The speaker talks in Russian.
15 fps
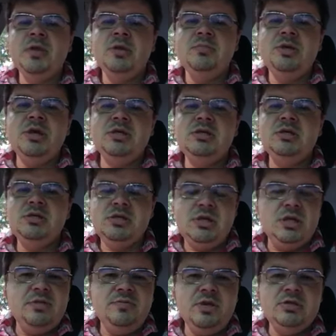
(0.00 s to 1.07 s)
Мне хотелось
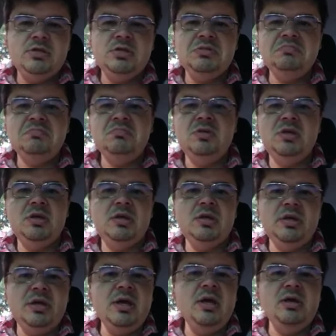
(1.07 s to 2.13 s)
ей ответить.
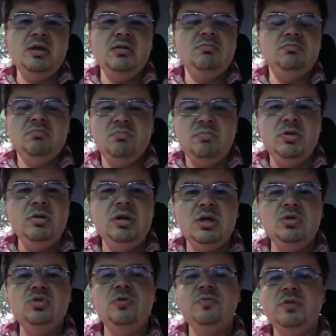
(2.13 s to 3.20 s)
Я реально был
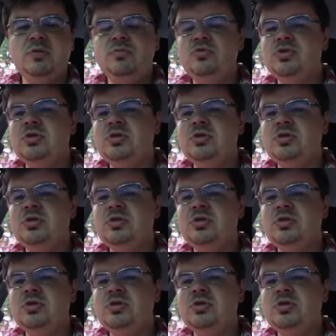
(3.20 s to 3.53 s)
готов к тому,